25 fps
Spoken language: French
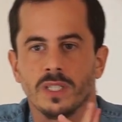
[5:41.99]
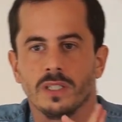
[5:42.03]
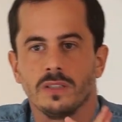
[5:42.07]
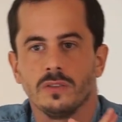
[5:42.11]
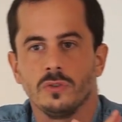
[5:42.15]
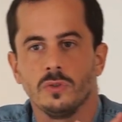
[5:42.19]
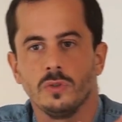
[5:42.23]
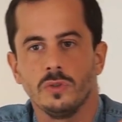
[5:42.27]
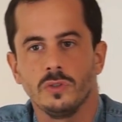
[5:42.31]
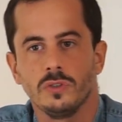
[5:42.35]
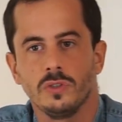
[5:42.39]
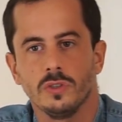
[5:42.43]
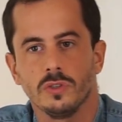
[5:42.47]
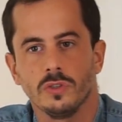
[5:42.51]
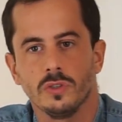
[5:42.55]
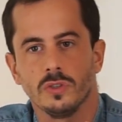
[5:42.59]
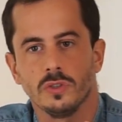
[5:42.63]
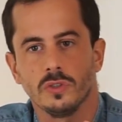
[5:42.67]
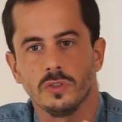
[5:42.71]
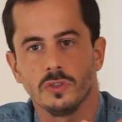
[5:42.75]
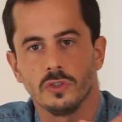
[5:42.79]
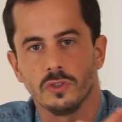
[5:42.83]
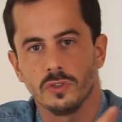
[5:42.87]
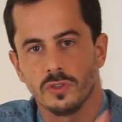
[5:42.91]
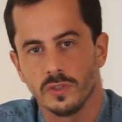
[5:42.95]
Donc
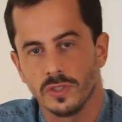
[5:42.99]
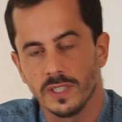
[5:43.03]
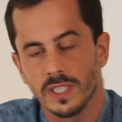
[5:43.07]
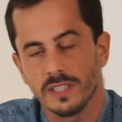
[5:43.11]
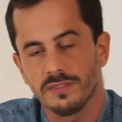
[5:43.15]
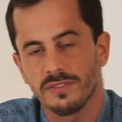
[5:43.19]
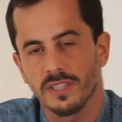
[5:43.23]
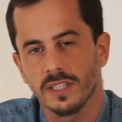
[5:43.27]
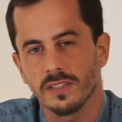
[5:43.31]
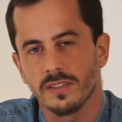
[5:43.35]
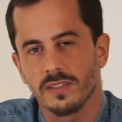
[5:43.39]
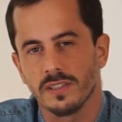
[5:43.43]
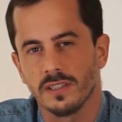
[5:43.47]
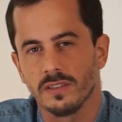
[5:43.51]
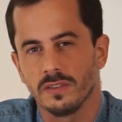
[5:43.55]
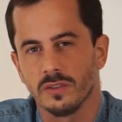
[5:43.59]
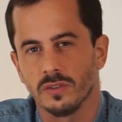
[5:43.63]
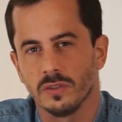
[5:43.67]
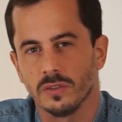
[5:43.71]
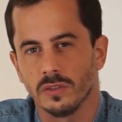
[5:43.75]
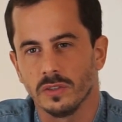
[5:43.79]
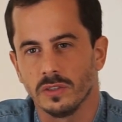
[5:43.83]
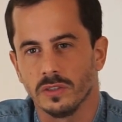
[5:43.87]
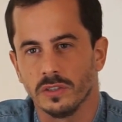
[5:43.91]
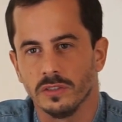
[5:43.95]
je tenais à faire cette
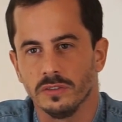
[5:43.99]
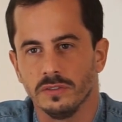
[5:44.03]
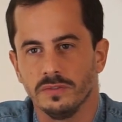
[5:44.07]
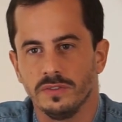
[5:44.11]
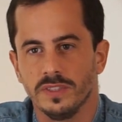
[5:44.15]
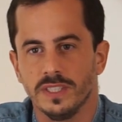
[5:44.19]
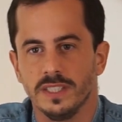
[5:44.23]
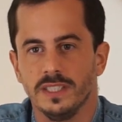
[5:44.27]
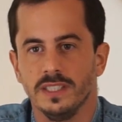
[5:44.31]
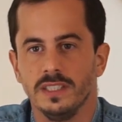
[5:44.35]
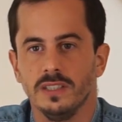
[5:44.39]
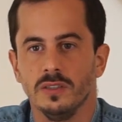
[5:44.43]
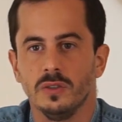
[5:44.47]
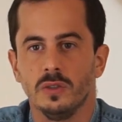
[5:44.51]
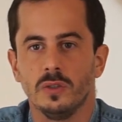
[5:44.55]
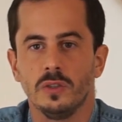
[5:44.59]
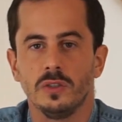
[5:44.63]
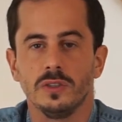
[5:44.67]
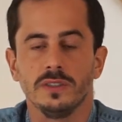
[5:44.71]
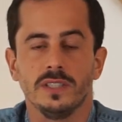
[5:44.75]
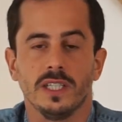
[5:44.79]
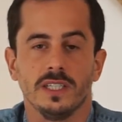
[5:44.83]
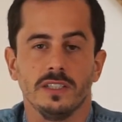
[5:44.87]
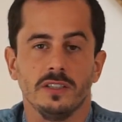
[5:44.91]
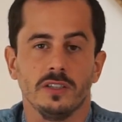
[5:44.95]

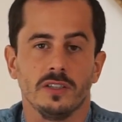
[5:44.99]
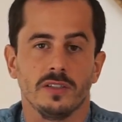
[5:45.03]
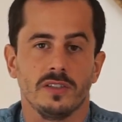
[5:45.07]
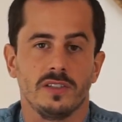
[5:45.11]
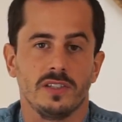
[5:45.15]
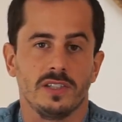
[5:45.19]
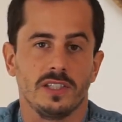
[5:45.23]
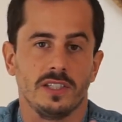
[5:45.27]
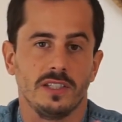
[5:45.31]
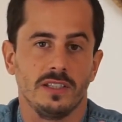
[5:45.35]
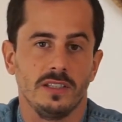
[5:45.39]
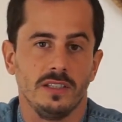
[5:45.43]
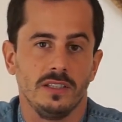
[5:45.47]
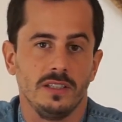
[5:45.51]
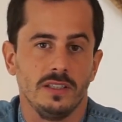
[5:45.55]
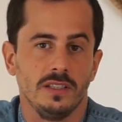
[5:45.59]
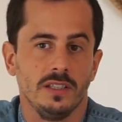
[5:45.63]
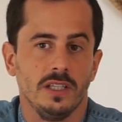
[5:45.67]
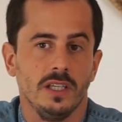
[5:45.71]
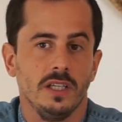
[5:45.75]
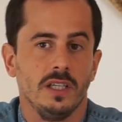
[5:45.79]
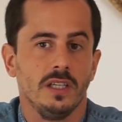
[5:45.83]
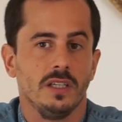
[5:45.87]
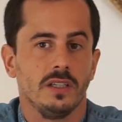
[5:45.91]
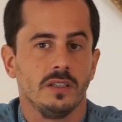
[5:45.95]
vidéo. D'ailleurs, si
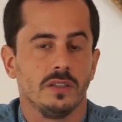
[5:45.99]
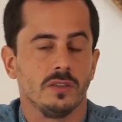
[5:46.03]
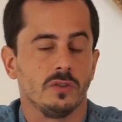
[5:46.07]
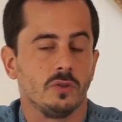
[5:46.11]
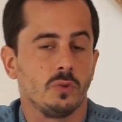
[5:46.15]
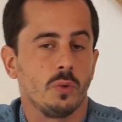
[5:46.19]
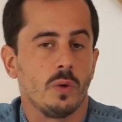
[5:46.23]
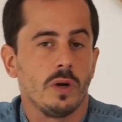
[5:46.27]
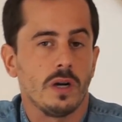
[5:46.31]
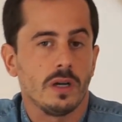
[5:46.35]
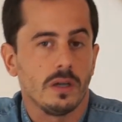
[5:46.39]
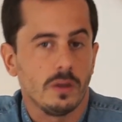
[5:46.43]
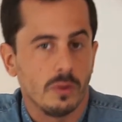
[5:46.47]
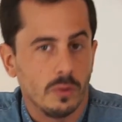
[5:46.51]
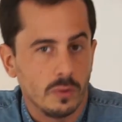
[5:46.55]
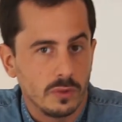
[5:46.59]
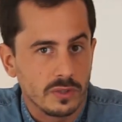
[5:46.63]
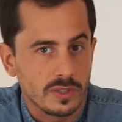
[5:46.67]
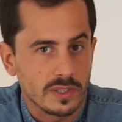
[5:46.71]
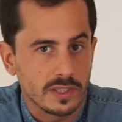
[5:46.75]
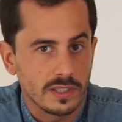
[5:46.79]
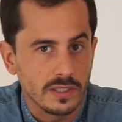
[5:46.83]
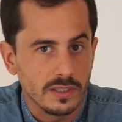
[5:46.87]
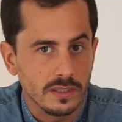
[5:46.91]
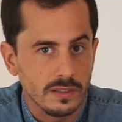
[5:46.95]
toi
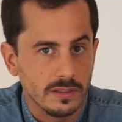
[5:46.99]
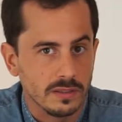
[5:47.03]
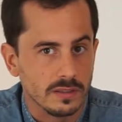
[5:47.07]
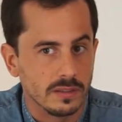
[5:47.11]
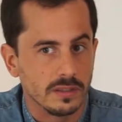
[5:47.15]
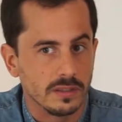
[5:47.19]
aussi,